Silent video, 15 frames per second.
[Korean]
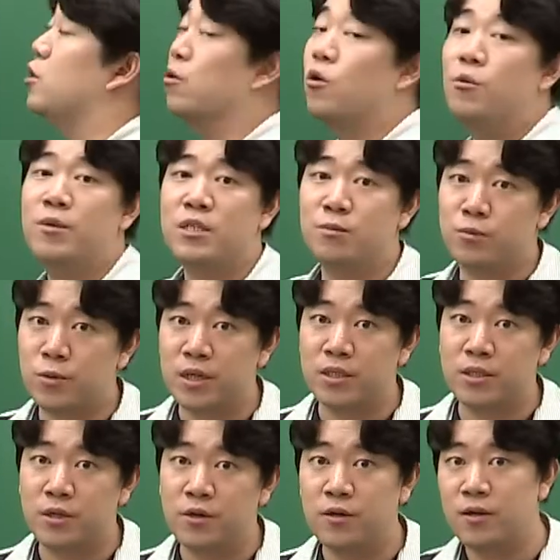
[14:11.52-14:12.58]
점검했으면
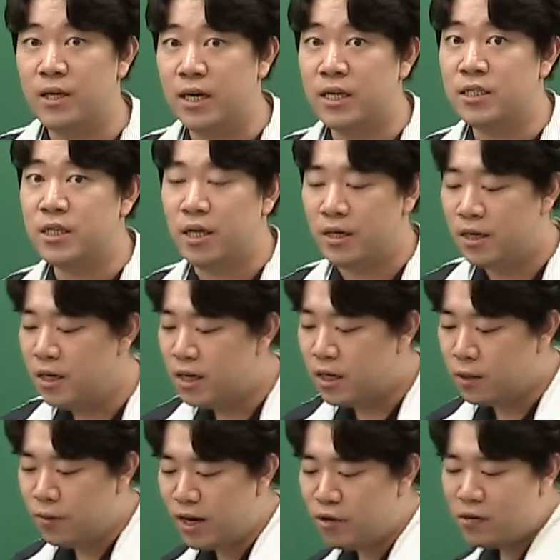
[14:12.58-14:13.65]
좋겠어. 알겠지?
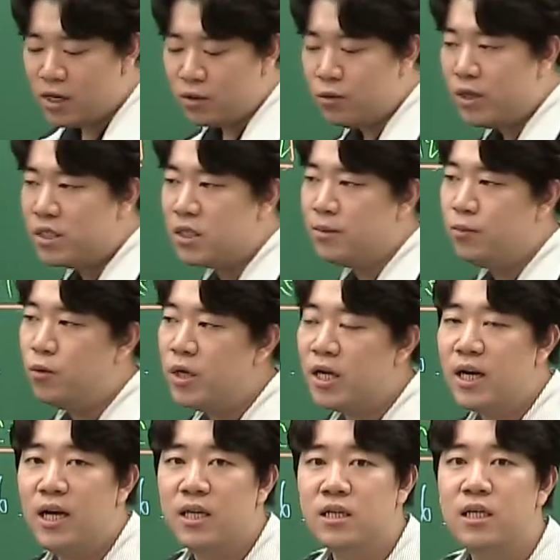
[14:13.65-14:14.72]
그리고 확률 같은 게 지금
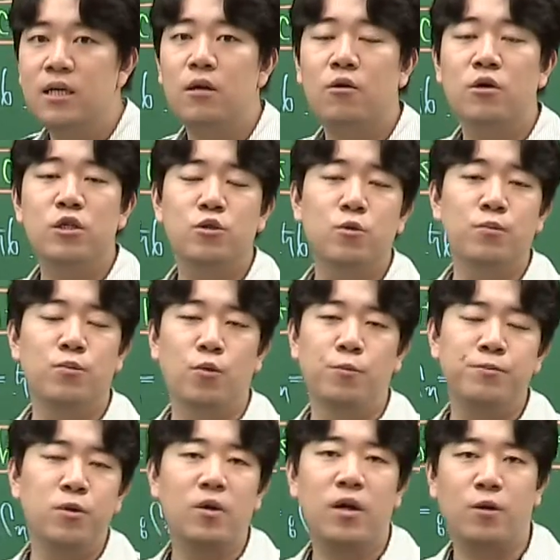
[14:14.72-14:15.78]
보니까 등급 컷이 좀
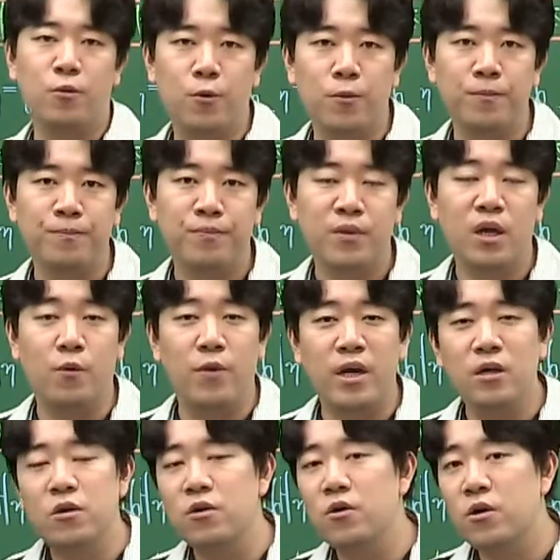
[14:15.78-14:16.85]
높더라고. 그러니까 왜
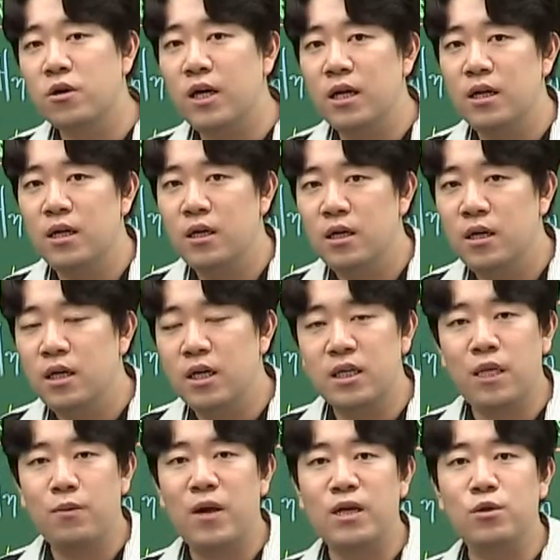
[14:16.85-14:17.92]
그런 걸까?
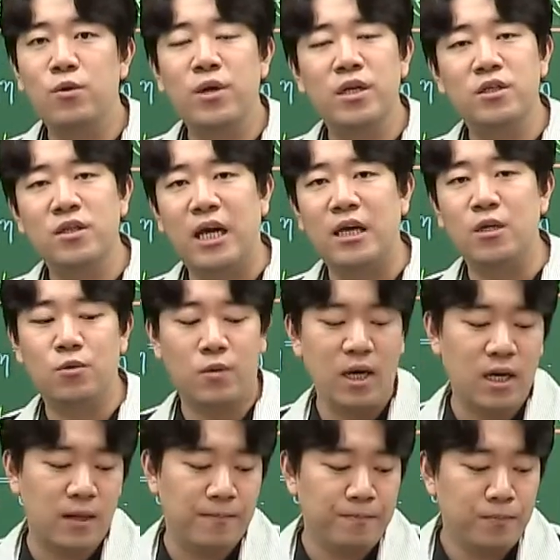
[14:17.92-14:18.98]
일단 확통에서
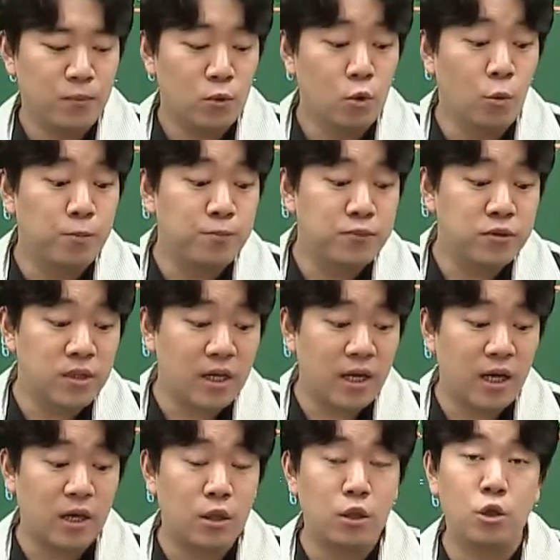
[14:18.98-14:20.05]
난이도가 높은
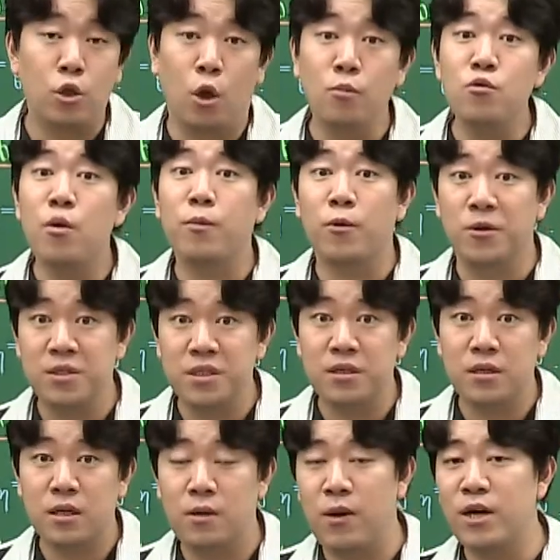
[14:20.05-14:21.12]
게 너무 없거든.
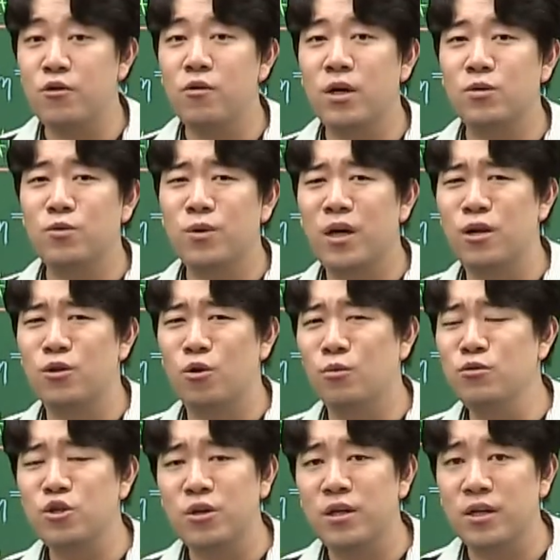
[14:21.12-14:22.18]
그러니까 확률과 통계가
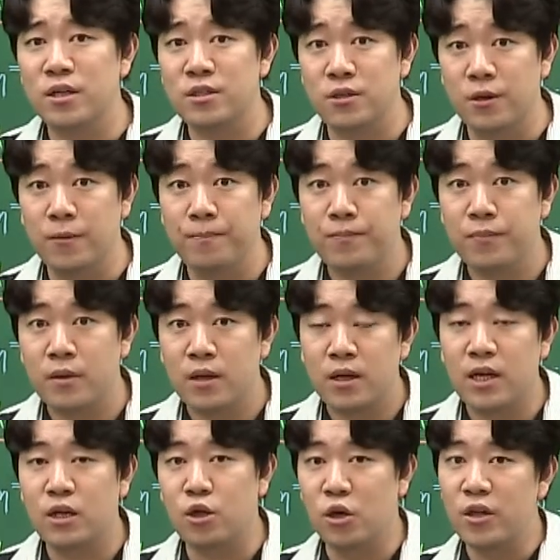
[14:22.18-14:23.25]
너무 쉽게 나왔어.
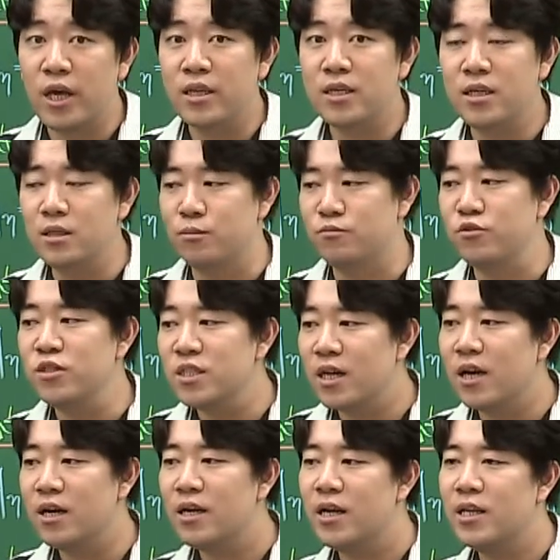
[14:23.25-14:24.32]
그러니까 너네들은 무슨
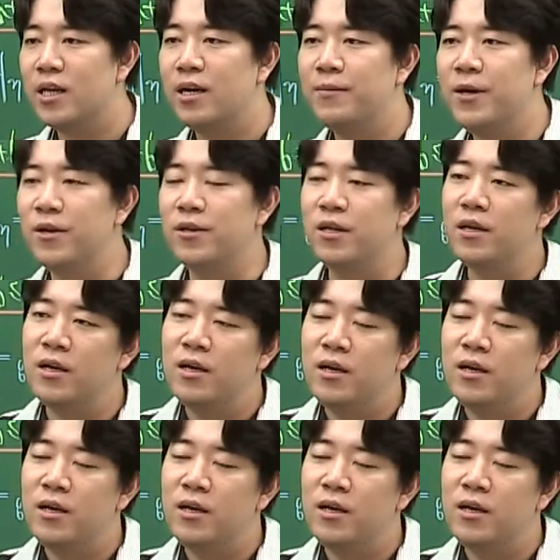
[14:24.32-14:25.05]
생각을 해야 되냐면